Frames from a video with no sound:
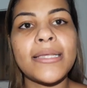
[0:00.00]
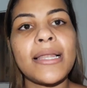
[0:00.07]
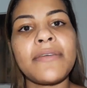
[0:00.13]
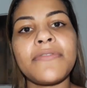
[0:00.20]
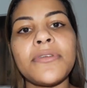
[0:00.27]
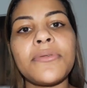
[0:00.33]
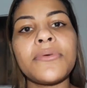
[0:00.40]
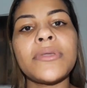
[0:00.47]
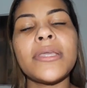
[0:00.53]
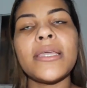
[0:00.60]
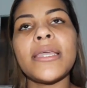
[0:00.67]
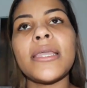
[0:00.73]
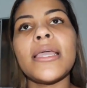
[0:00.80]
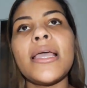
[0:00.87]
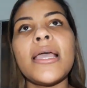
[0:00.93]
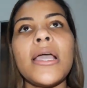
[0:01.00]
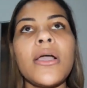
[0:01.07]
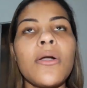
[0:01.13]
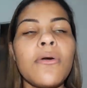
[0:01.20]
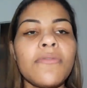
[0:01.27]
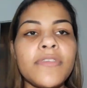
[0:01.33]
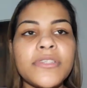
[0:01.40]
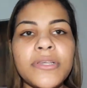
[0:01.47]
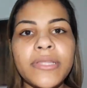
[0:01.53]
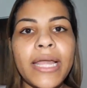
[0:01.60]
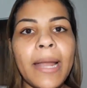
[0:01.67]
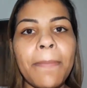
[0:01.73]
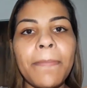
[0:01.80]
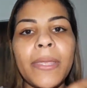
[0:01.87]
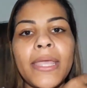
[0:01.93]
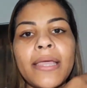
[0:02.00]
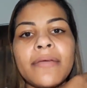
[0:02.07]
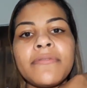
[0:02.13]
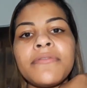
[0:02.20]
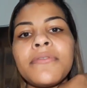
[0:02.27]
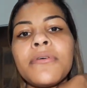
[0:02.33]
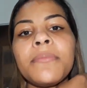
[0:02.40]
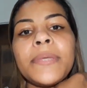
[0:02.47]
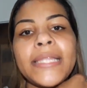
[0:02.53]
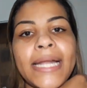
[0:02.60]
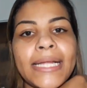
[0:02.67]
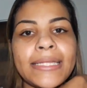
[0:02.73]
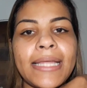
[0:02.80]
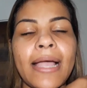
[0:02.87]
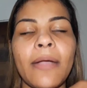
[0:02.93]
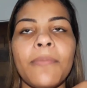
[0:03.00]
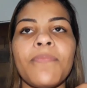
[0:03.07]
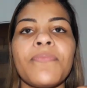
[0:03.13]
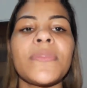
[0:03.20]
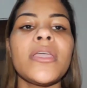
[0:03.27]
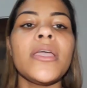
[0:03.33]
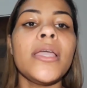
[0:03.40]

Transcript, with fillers: Ela falou que com fisioterapia eu vou me tratar.